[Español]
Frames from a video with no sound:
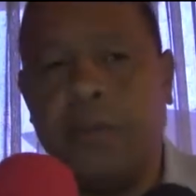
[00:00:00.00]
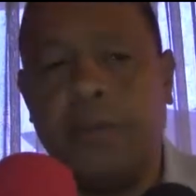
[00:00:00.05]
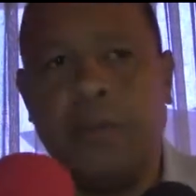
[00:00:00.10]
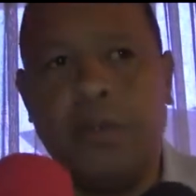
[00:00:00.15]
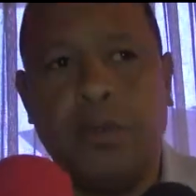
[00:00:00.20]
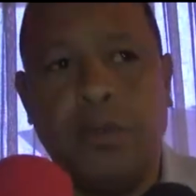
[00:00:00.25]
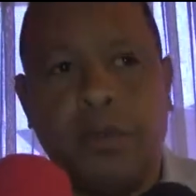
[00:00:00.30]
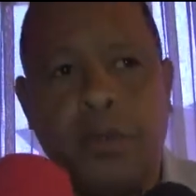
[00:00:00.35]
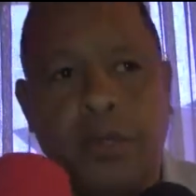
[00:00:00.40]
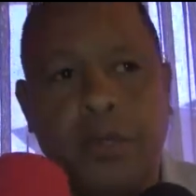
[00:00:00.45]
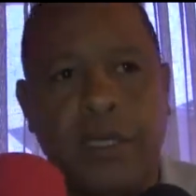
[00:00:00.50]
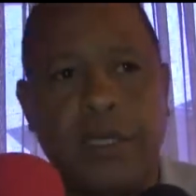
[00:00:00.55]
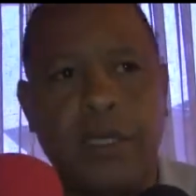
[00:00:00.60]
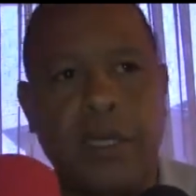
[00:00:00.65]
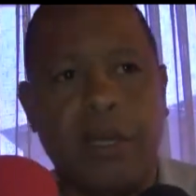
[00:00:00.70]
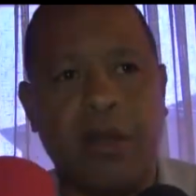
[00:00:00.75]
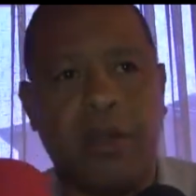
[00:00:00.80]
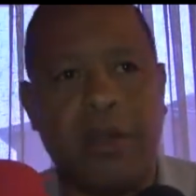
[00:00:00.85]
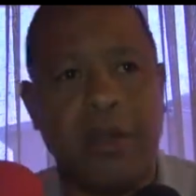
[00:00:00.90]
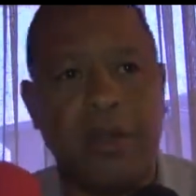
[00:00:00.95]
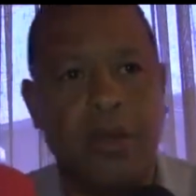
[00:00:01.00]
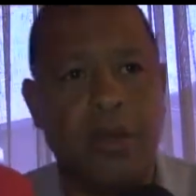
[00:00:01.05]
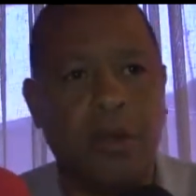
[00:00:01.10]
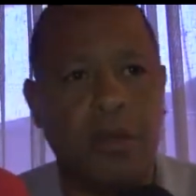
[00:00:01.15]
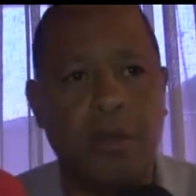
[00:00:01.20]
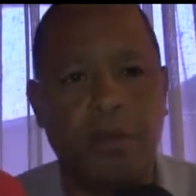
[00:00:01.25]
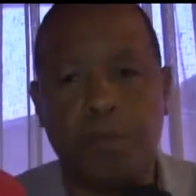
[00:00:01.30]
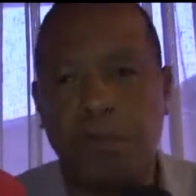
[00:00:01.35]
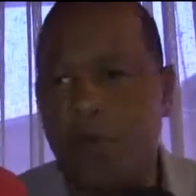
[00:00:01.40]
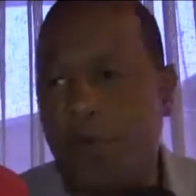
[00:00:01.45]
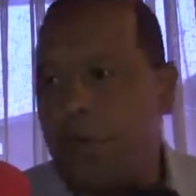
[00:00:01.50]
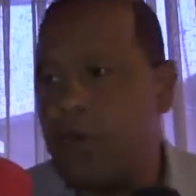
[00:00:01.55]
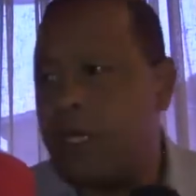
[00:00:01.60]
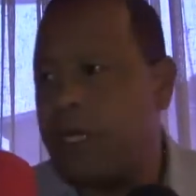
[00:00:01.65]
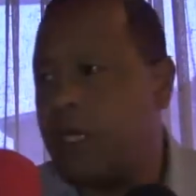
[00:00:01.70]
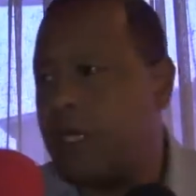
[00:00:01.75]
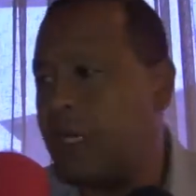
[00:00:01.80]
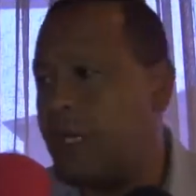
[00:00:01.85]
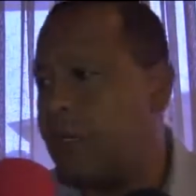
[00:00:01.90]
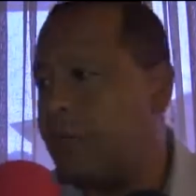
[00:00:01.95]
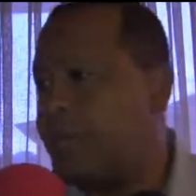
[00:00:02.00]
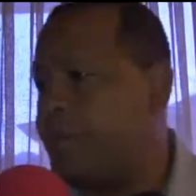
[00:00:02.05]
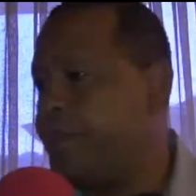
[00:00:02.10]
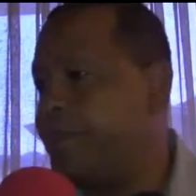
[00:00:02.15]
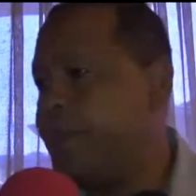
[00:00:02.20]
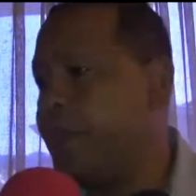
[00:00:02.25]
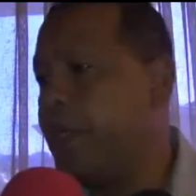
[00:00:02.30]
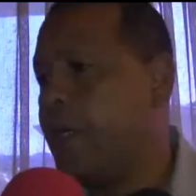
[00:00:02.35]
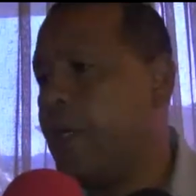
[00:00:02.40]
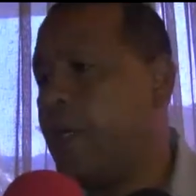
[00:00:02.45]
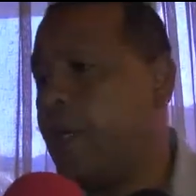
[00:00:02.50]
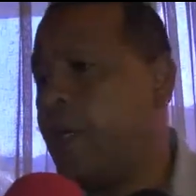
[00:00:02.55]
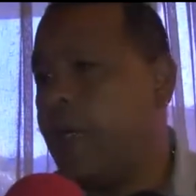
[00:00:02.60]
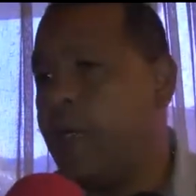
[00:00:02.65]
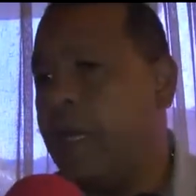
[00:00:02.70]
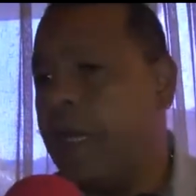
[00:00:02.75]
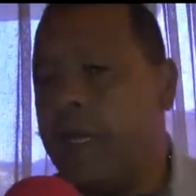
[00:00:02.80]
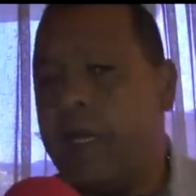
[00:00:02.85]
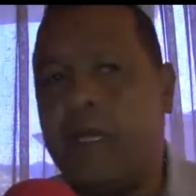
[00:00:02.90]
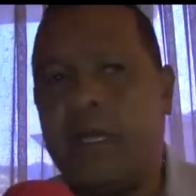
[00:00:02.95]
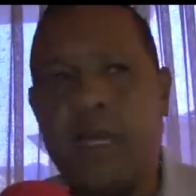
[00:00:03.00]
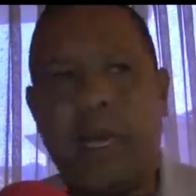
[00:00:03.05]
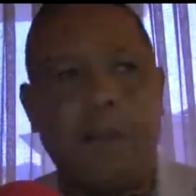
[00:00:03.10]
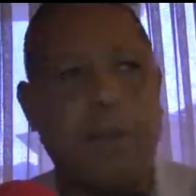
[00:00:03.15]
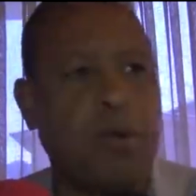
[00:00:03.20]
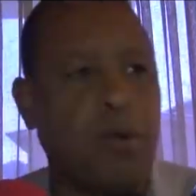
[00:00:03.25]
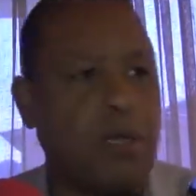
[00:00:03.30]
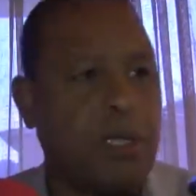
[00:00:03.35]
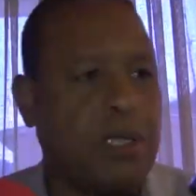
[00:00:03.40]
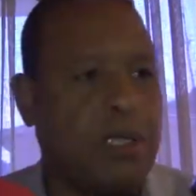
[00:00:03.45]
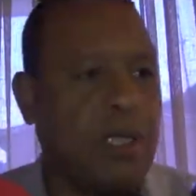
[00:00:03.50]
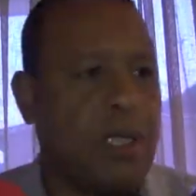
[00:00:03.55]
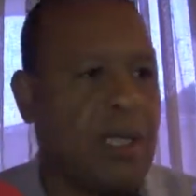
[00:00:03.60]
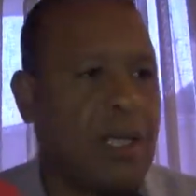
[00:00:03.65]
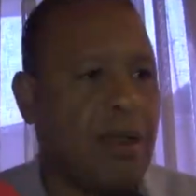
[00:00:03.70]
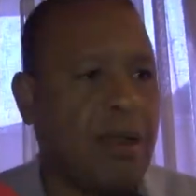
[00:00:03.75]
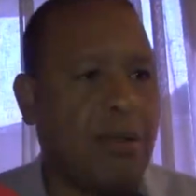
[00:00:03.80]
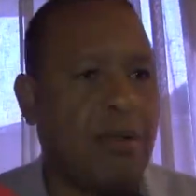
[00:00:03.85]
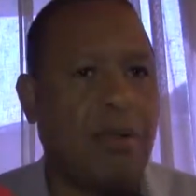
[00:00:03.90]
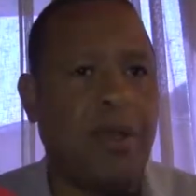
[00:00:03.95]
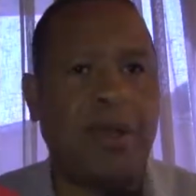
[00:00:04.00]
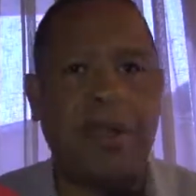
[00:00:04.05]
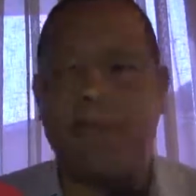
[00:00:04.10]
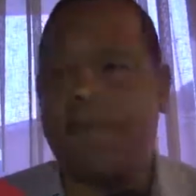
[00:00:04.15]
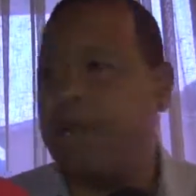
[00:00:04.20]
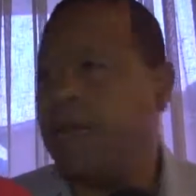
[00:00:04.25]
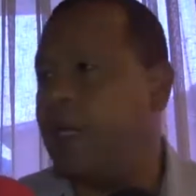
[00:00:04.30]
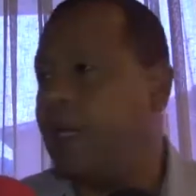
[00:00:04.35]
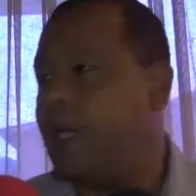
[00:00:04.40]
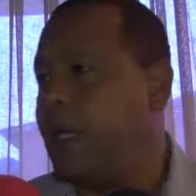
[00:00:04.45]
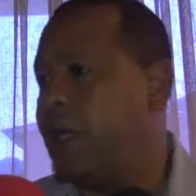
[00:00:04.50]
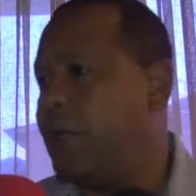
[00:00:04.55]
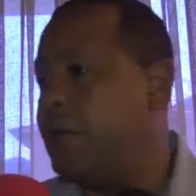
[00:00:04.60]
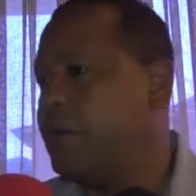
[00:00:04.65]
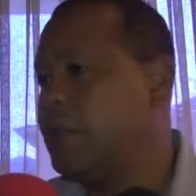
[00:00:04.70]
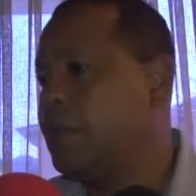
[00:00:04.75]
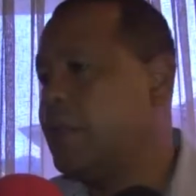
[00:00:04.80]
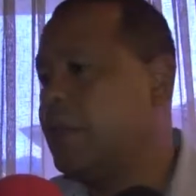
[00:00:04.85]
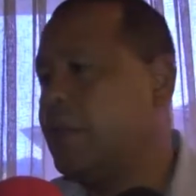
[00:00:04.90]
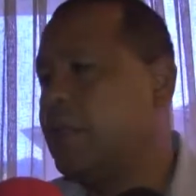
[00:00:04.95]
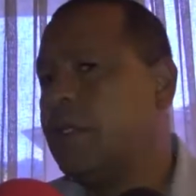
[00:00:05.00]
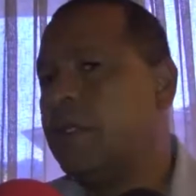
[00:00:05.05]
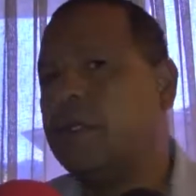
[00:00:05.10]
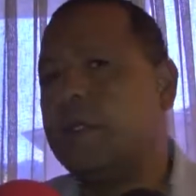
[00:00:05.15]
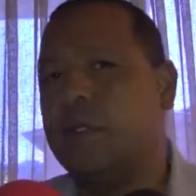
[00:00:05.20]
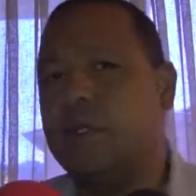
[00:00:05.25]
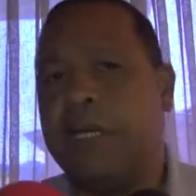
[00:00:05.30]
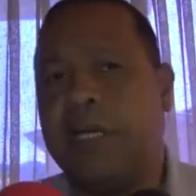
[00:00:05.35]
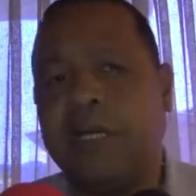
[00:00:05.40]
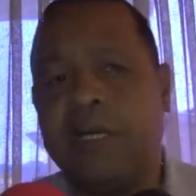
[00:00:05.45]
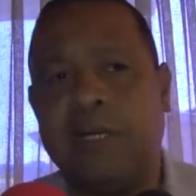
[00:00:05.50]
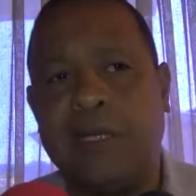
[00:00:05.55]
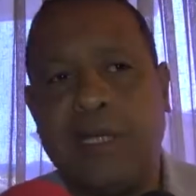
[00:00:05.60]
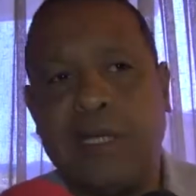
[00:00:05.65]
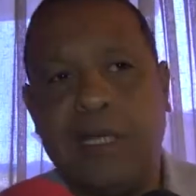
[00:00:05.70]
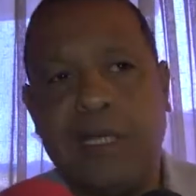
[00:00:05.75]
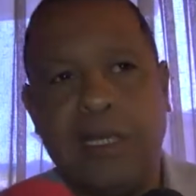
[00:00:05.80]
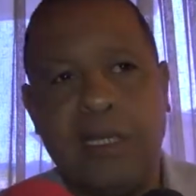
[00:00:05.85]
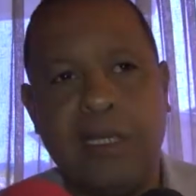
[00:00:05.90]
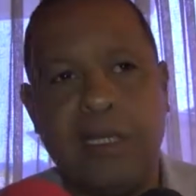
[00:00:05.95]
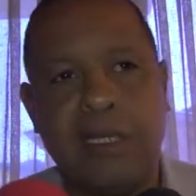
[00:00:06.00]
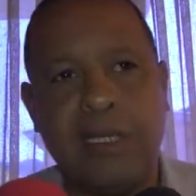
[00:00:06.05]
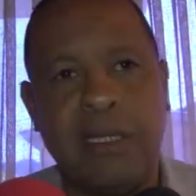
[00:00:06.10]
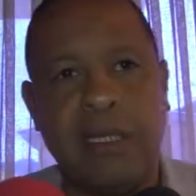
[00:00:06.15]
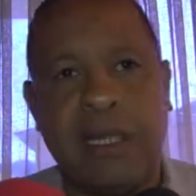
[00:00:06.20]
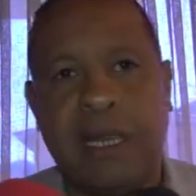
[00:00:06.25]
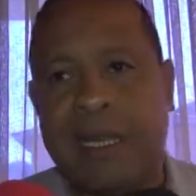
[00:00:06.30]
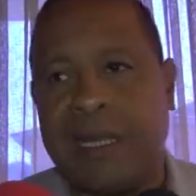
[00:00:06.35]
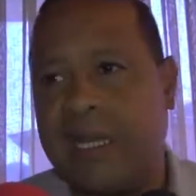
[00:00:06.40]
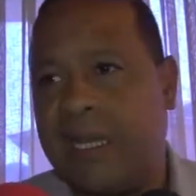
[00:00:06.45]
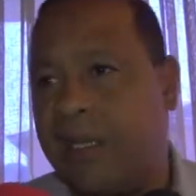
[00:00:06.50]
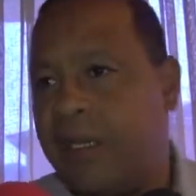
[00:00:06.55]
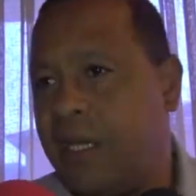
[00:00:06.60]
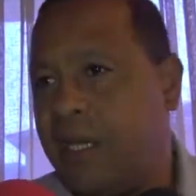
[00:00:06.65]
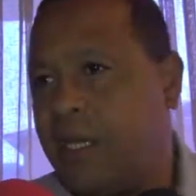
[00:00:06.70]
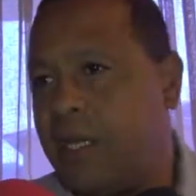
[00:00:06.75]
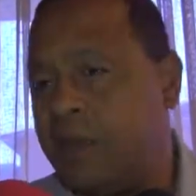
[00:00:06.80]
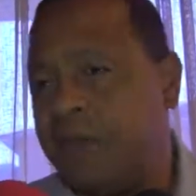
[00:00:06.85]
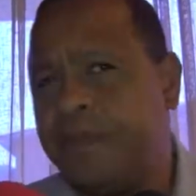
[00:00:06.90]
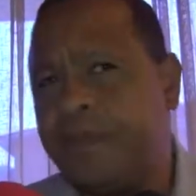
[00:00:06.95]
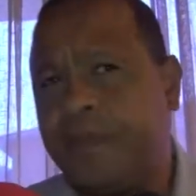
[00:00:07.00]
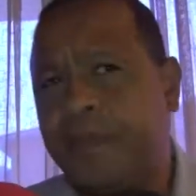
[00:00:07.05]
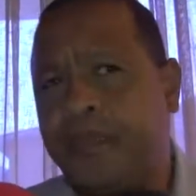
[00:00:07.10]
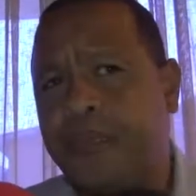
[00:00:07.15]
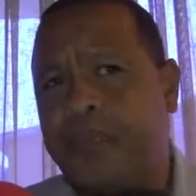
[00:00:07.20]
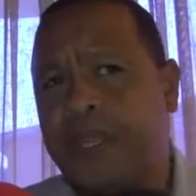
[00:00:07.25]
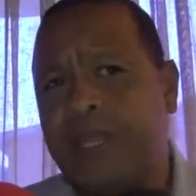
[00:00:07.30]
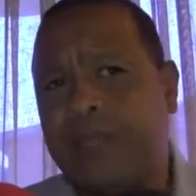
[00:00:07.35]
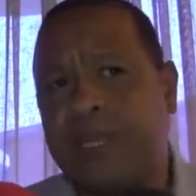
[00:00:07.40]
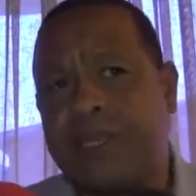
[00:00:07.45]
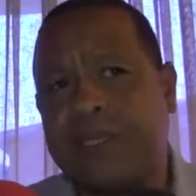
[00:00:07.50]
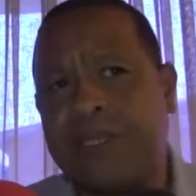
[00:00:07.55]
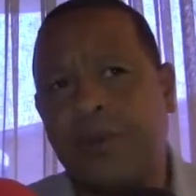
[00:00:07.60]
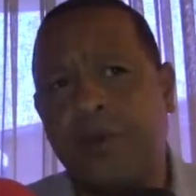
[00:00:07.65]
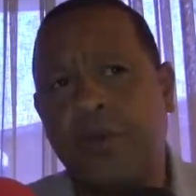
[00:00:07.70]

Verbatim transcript: el punto de vista de la opinión pública en las políticas que vamos a desplegar desde eh, la alcaldía. Y en tercer